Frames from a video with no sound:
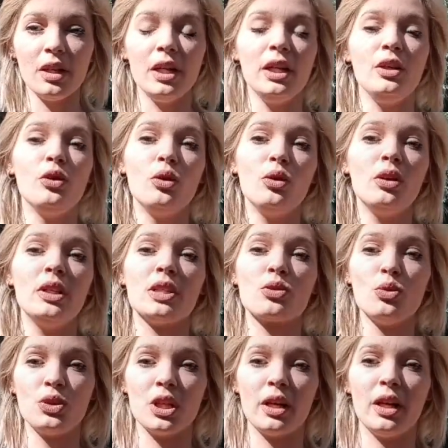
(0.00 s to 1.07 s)
y no
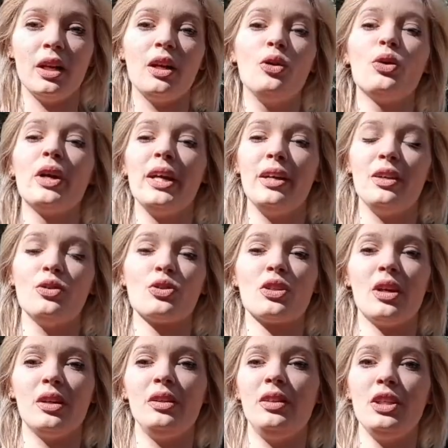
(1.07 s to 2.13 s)
escucharan a lo que nos
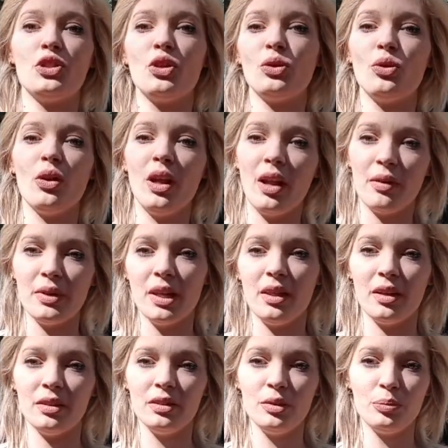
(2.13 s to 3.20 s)
han dicho toda la
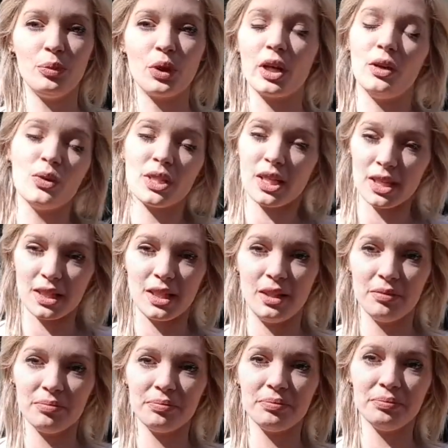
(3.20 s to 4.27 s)
vida, porque no es así.
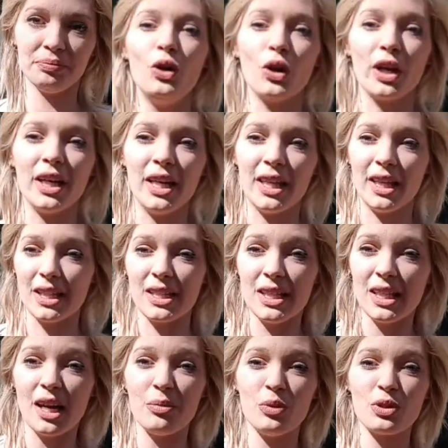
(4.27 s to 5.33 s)
Lo que
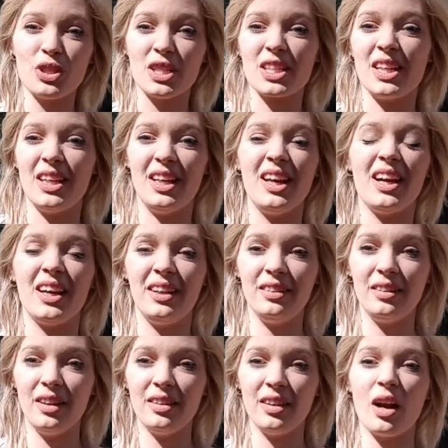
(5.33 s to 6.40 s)
necesitamos es que la
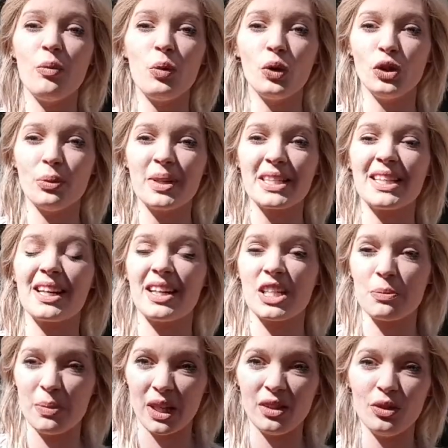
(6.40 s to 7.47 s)
gente tenga un poquito más de
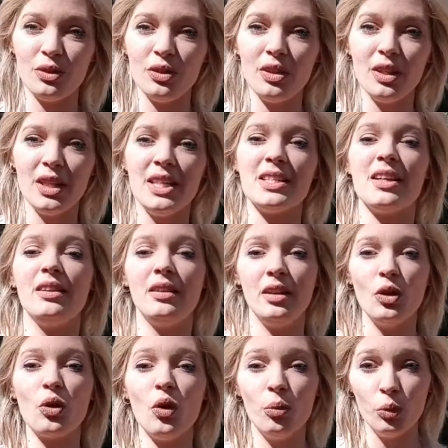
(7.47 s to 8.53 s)
respeto y
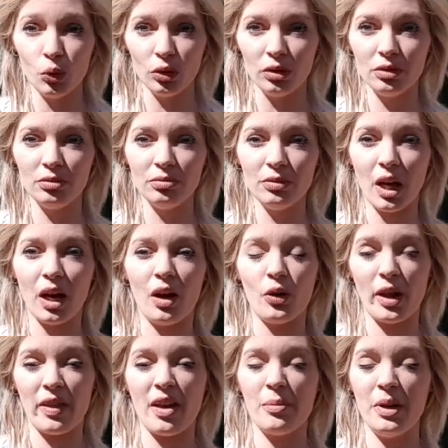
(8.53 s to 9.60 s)
sentido común a la
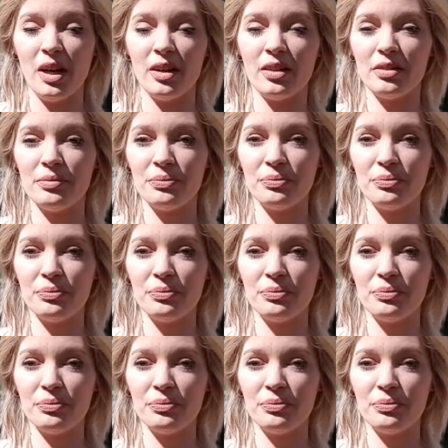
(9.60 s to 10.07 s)
hora de hablar.